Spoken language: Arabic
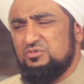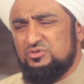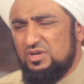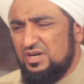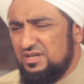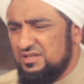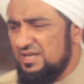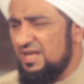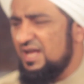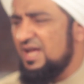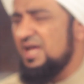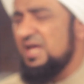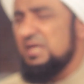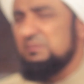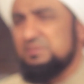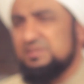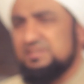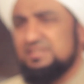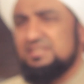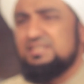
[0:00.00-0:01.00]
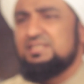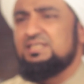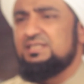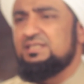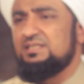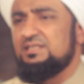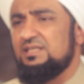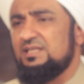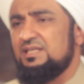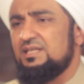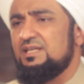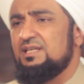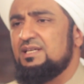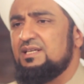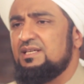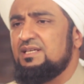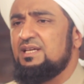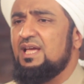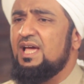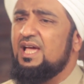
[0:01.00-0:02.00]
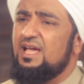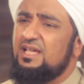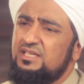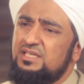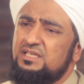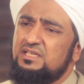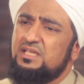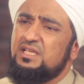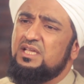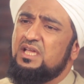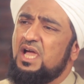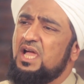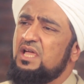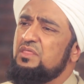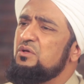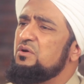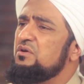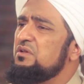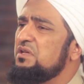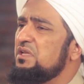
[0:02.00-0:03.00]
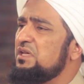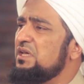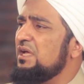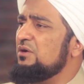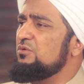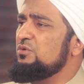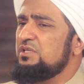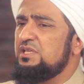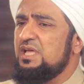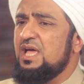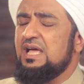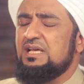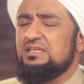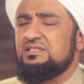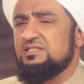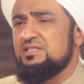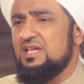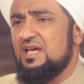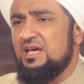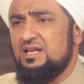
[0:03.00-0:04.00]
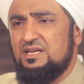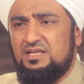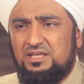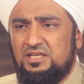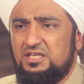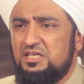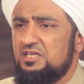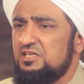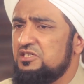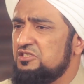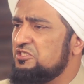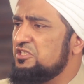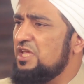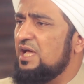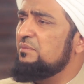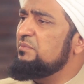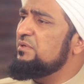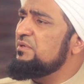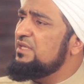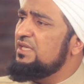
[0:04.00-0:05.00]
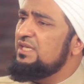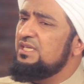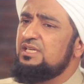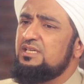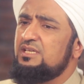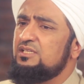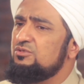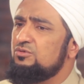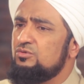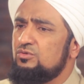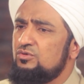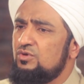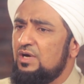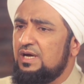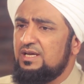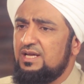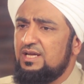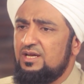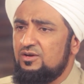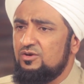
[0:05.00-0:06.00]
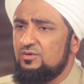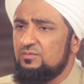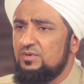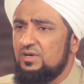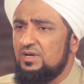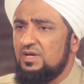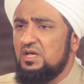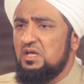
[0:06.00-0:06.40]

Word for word: أعبد الله بصدق يا أخي هذول الأولياء الصالحين السابقين اللي تقولوا عليهم